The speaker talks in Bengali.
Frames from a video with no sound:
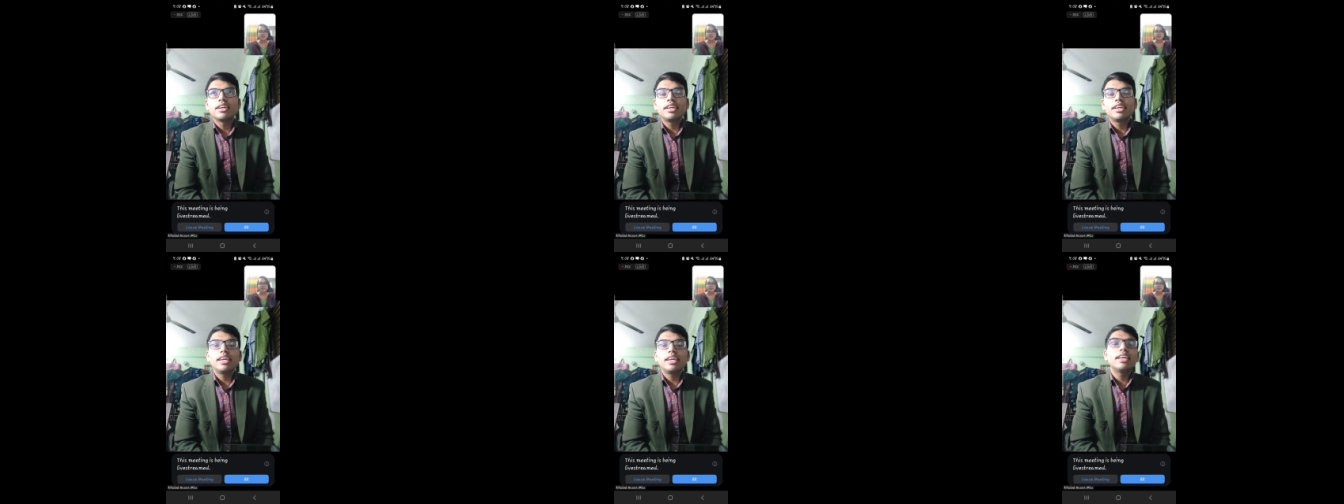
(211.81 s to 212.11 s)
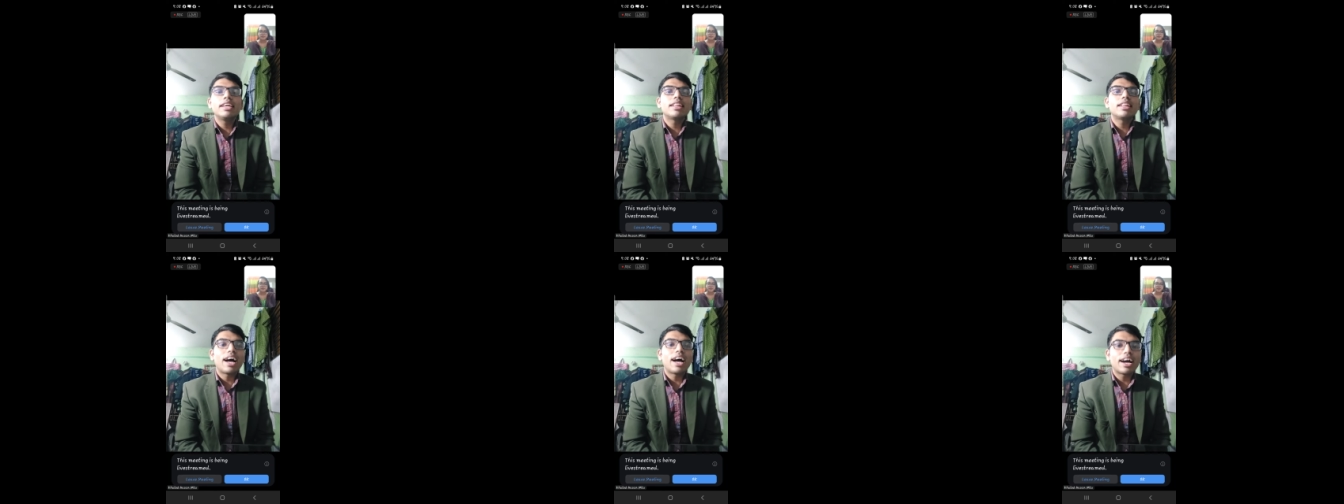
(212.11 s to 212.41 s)
কি
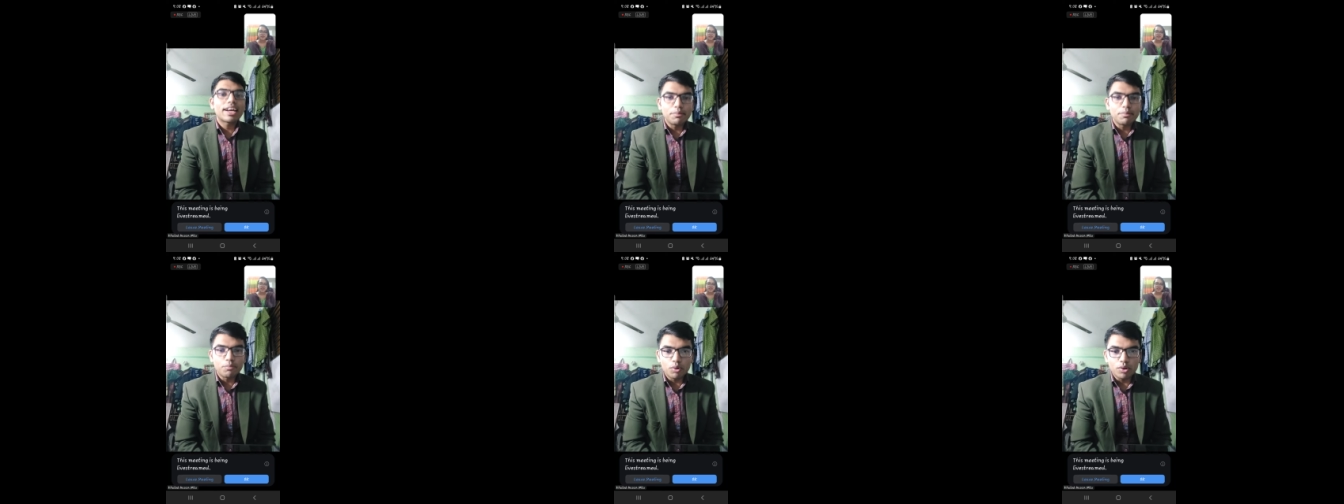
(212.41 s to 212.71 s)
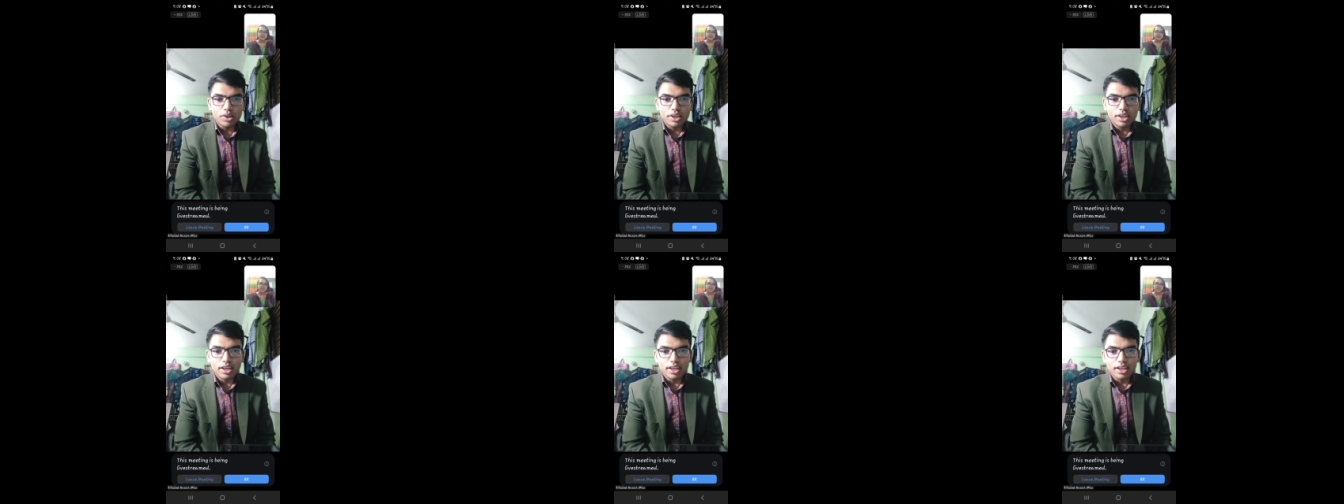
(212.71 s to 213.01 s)
কি থাকে
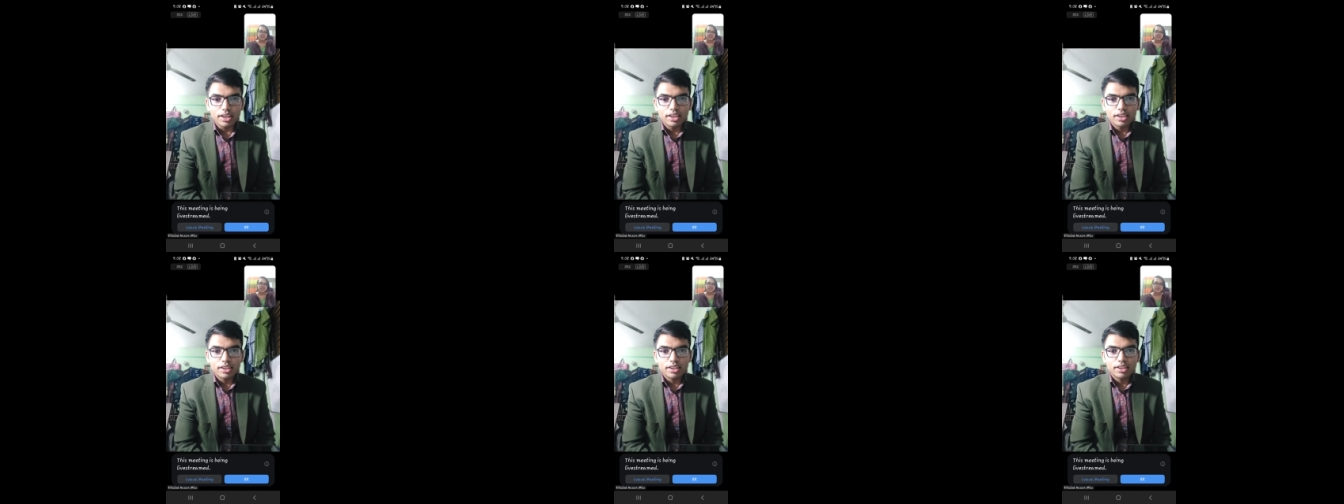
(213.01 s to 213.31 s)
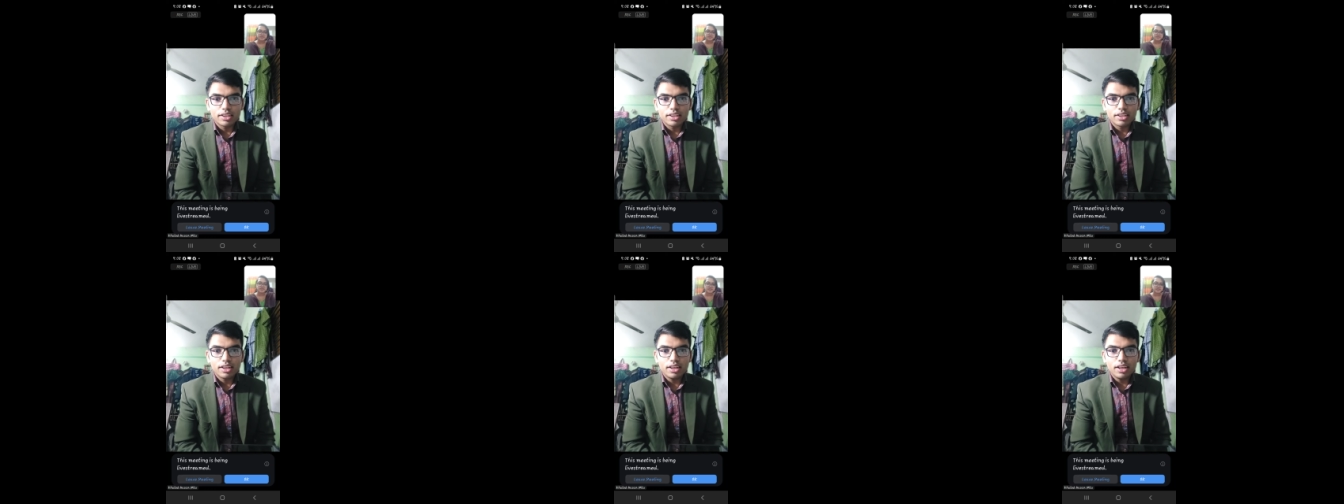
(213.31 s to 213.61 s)
পরীক্ষায়
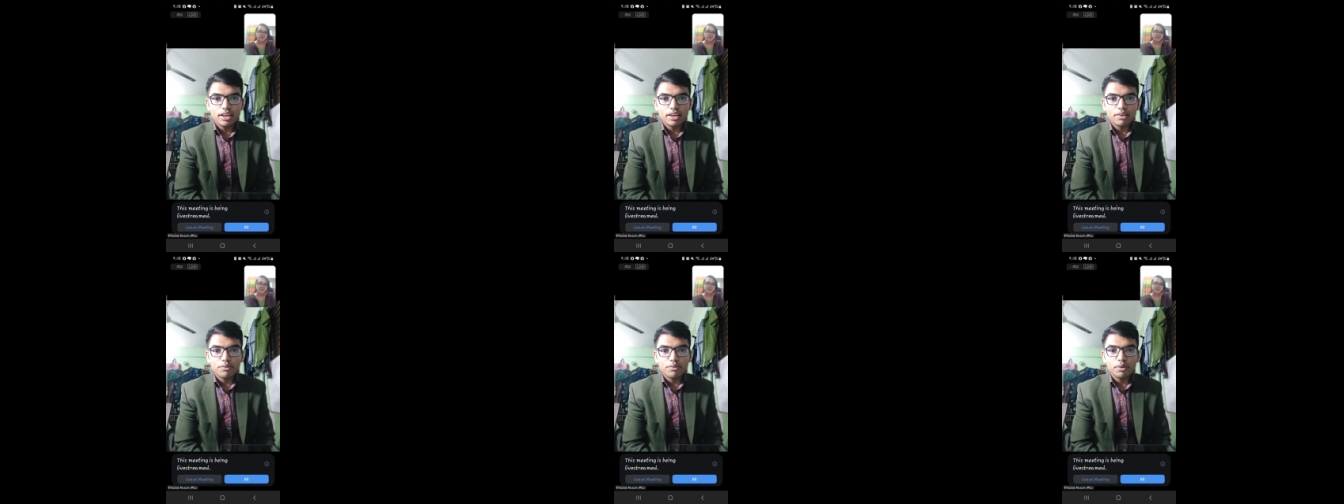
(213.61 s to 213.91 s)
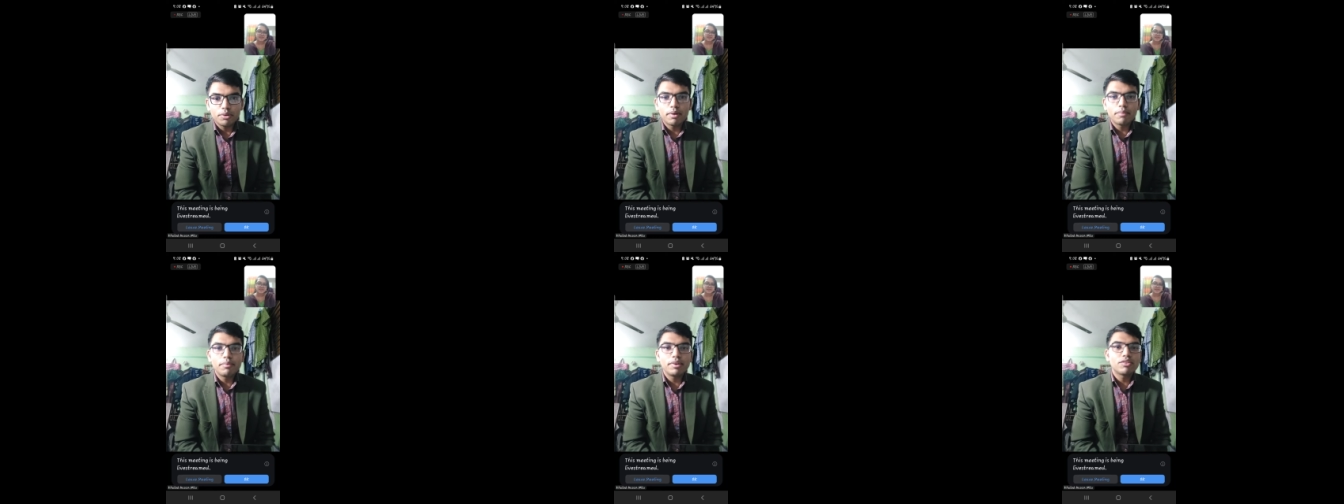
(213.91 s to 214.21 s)
হ্যাঁ
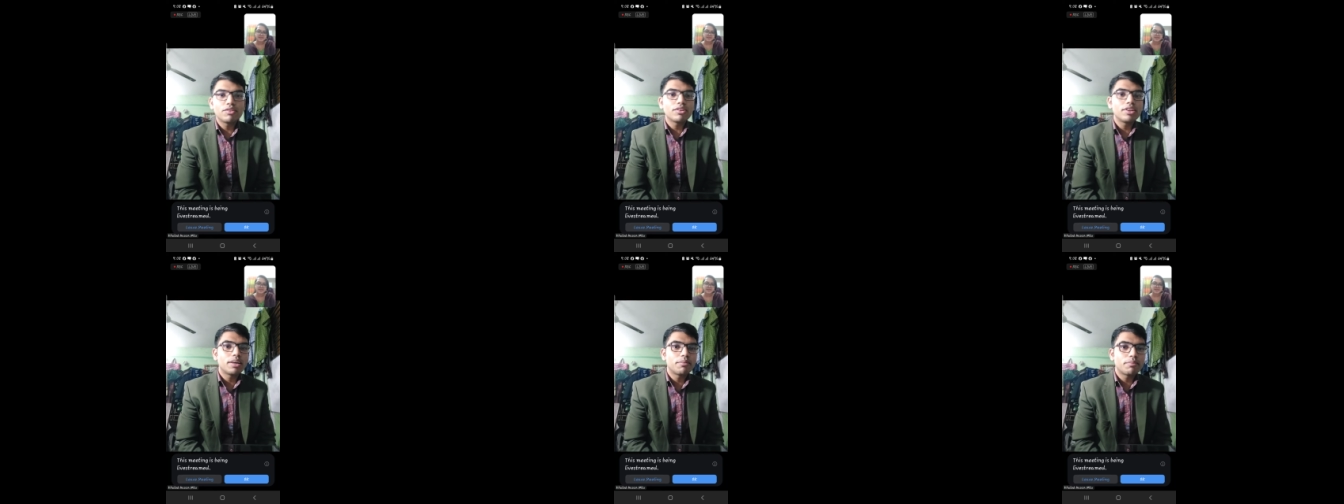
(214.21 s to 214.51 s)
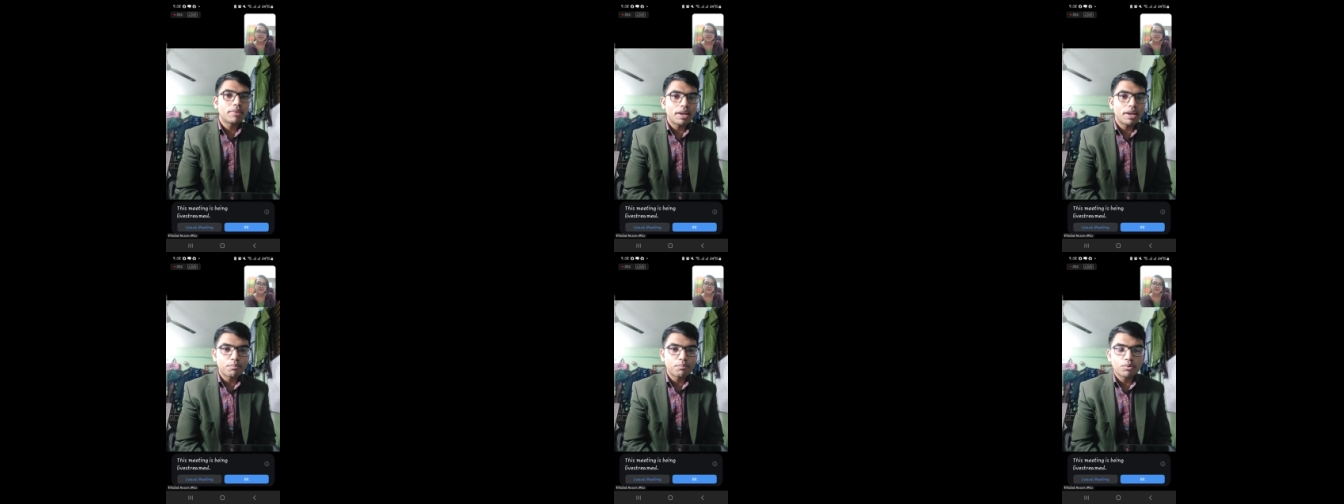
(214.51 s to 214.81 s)
ওইভাবেই যদি
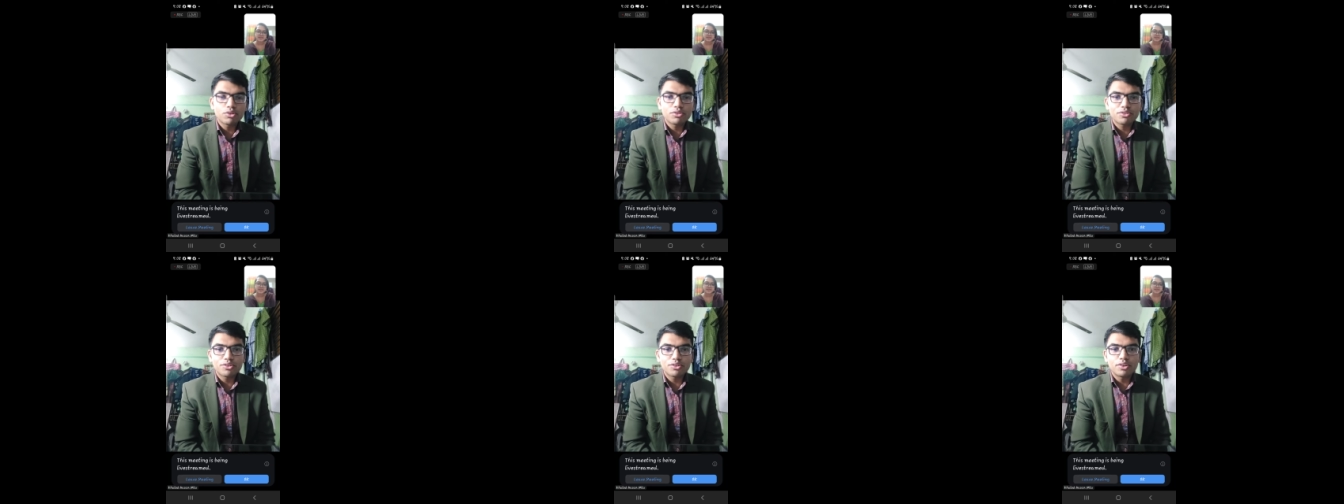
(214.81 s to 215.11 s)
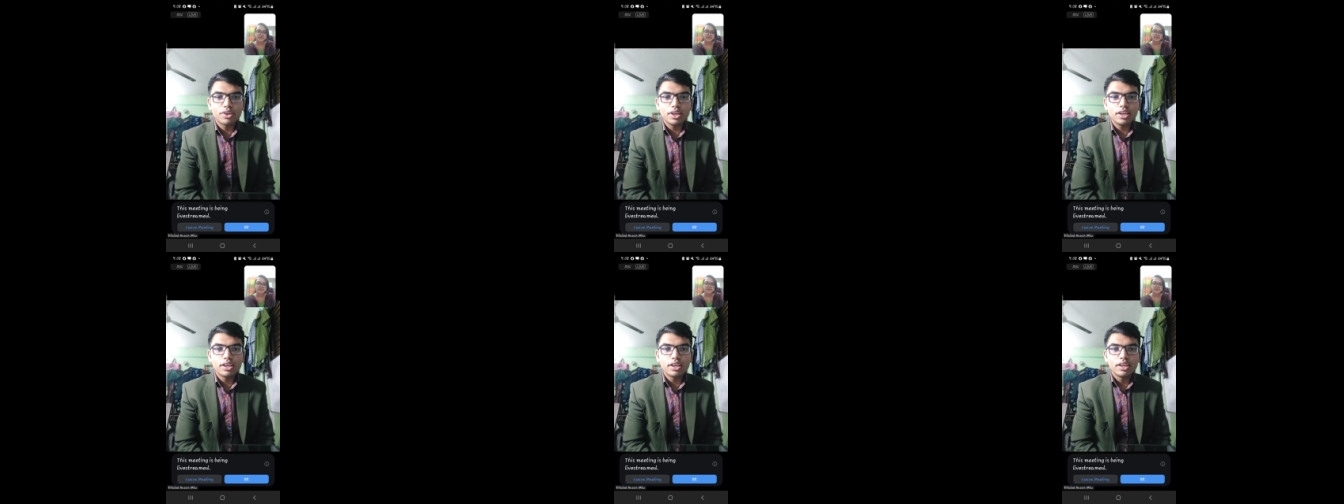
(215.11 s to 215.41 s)
আমরা অ্যাপ্রোচ
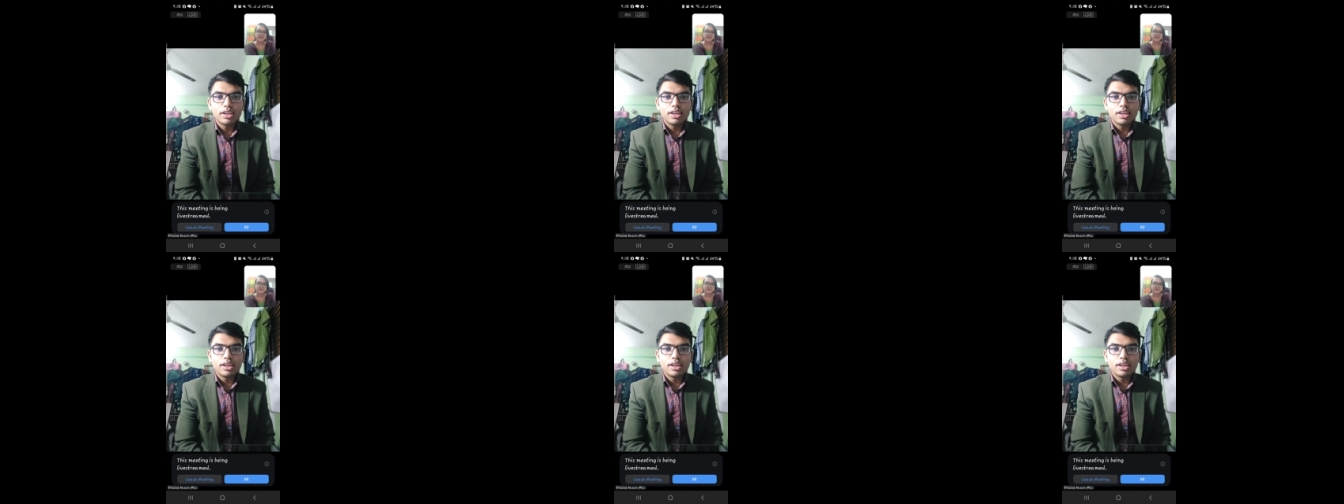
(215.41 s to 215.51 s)
করি